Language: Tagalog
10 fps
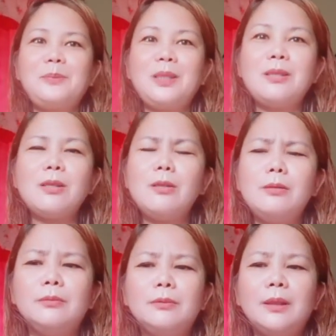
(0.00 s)
so
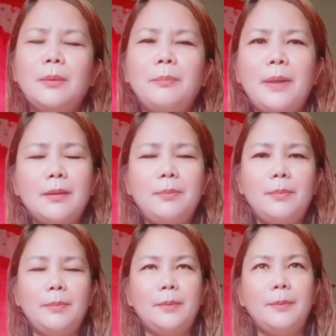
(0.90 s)
pag
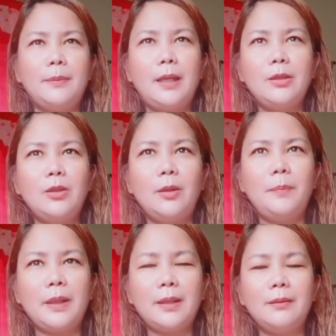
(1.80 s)
ano
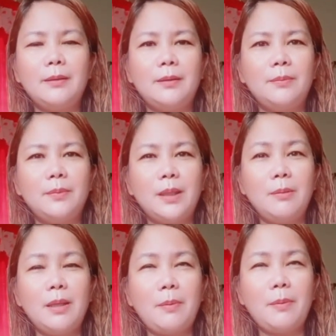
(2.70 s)
pag 'di
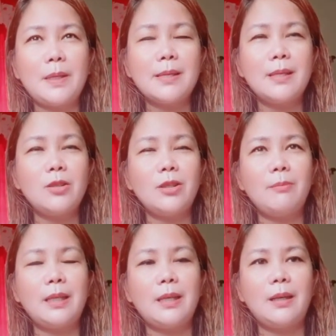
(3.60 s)
ba napapansin niyo
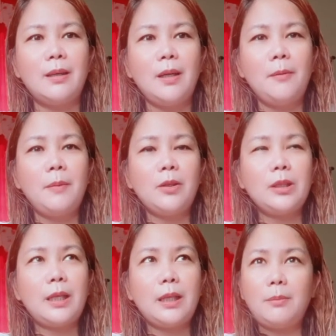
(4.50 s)
naman na
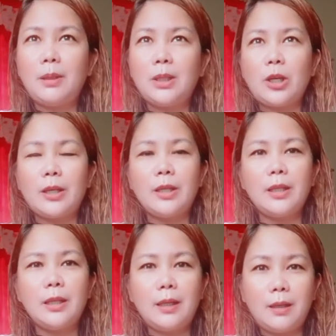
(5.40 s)
meron talaga mga
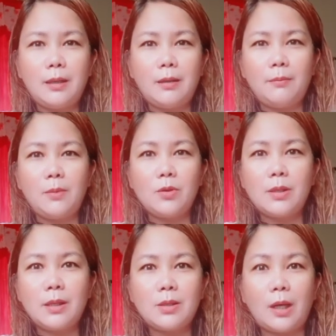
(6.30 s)
channel na
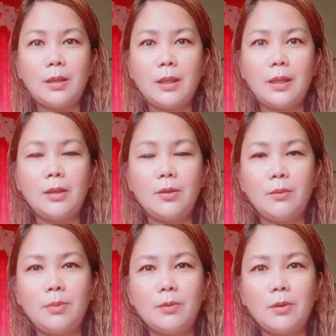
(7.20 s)
music channel
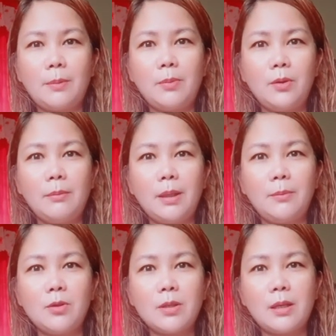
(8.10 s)
yung puro upload ng mga
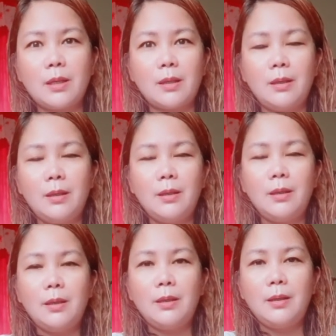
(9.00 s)
music.
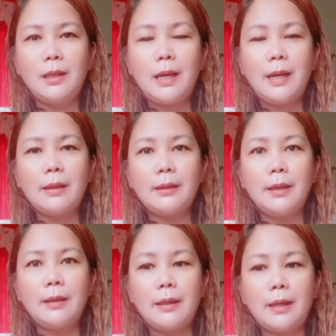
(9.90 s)
Lahat
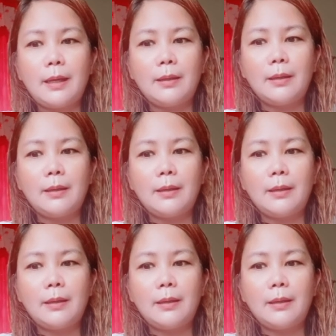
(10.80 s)
ng 'yan